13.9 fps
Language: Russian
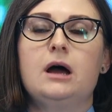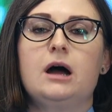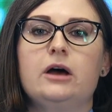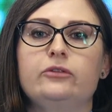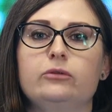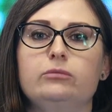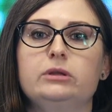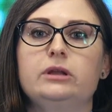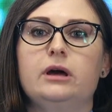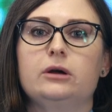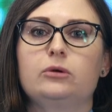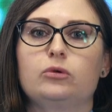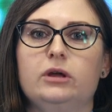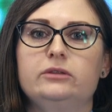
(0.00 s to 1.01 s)
Особенно
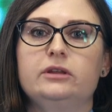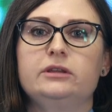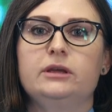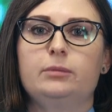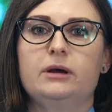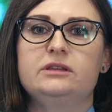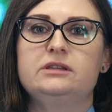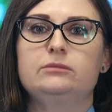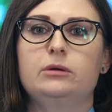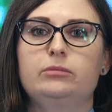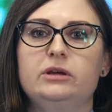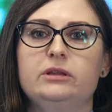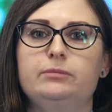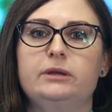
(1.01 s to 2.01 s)
аккуратно необходимо
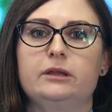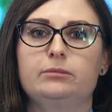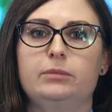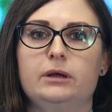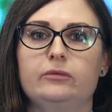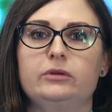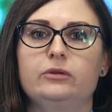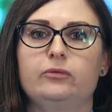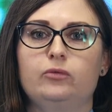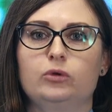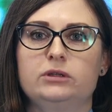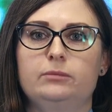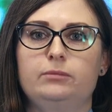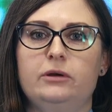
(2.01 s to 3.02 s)
быть при отправке
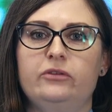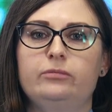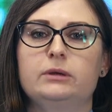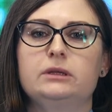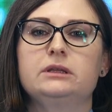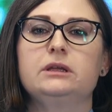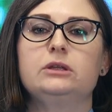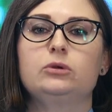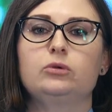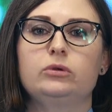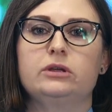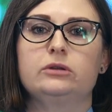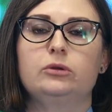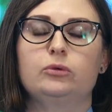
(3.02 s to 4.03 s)
фото паспорта и
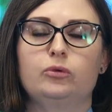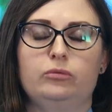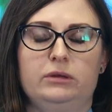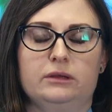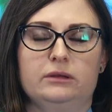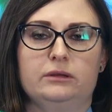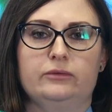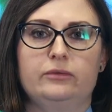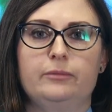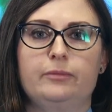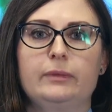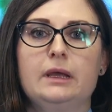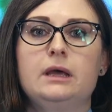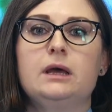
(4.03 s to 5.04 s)
других документов.
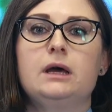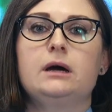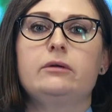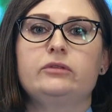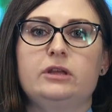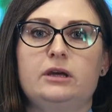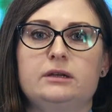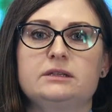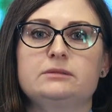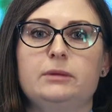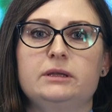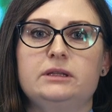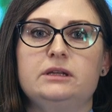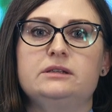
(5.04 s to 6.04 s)
Во-вторых,
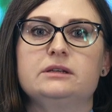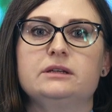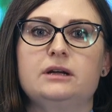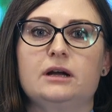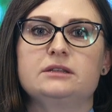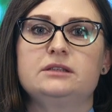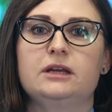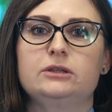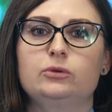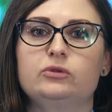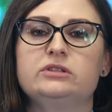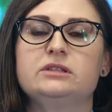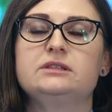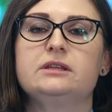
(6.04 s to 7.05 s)
смотрите, как
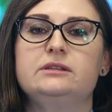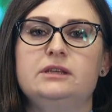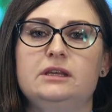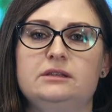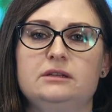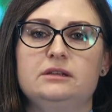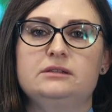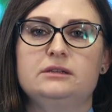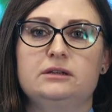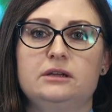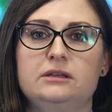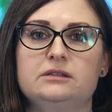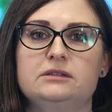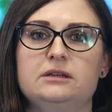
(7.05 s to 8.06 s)
соотносится деятельность
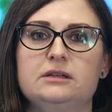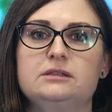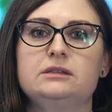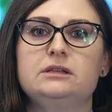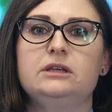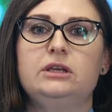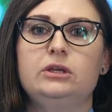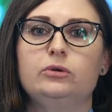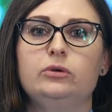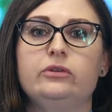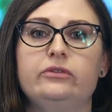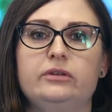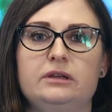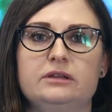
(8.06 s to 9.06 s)
организации и ее
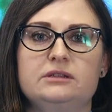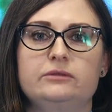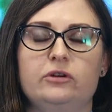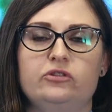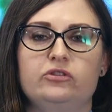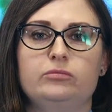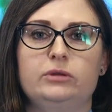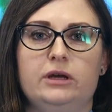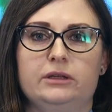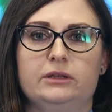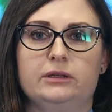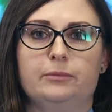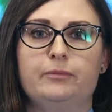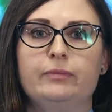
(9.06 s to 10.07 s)
интерес к вашим
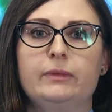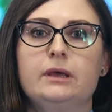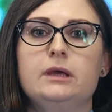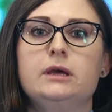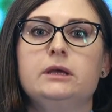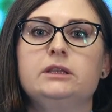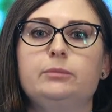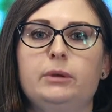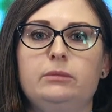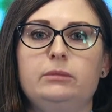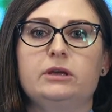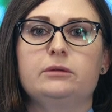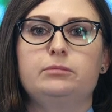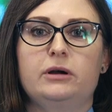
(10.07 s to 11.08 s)
данным.
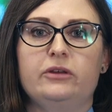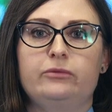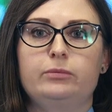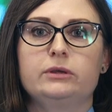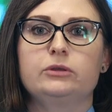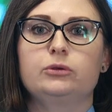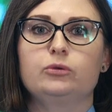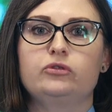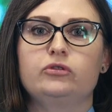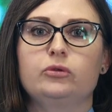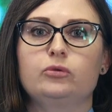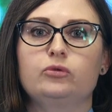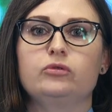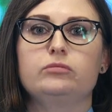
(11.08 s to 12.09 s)
Например, паспорт
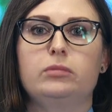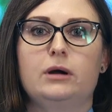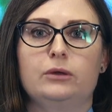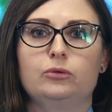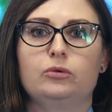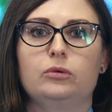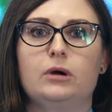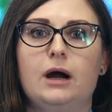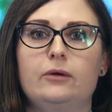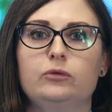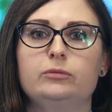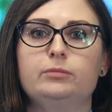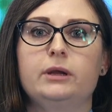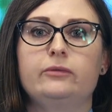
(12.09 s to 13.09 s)
точно нужен банку, а
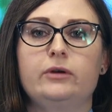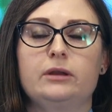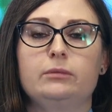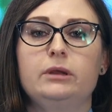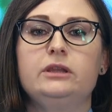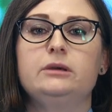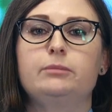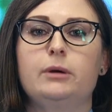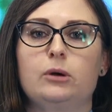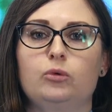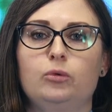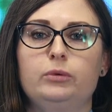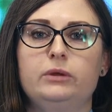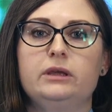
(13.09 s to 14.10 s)
вот при оформлении
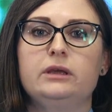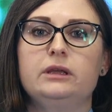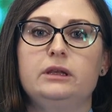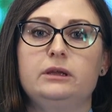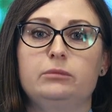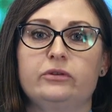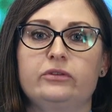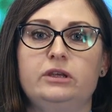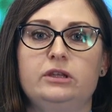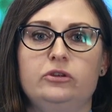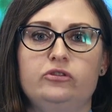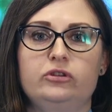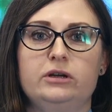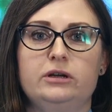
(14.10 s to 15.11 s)
покупки либо
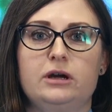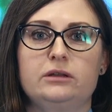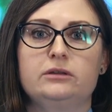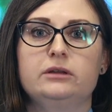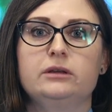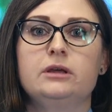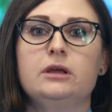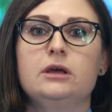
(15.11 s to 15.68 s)
скидочной карты